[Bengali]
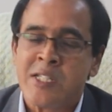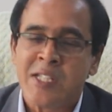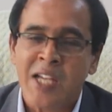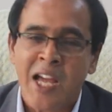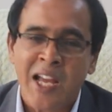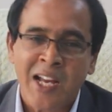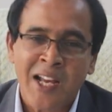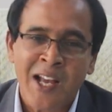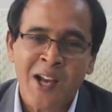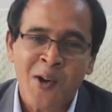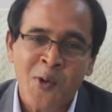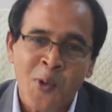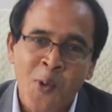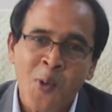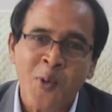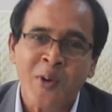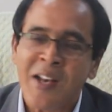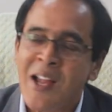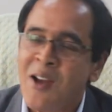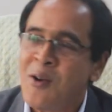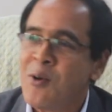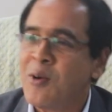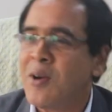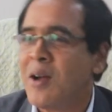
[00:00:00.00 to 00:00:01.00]
জায়গা হোক
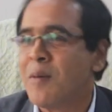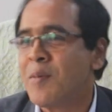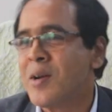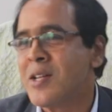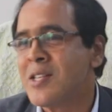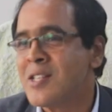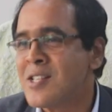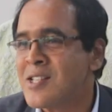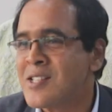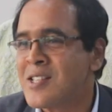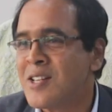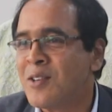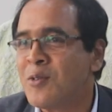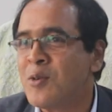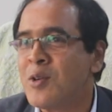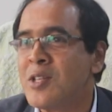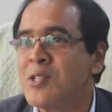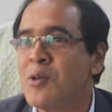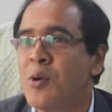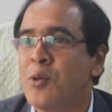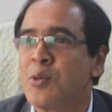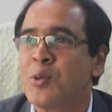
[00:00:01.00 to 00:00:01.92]
না হোক আমরা চেষ্টা করেছি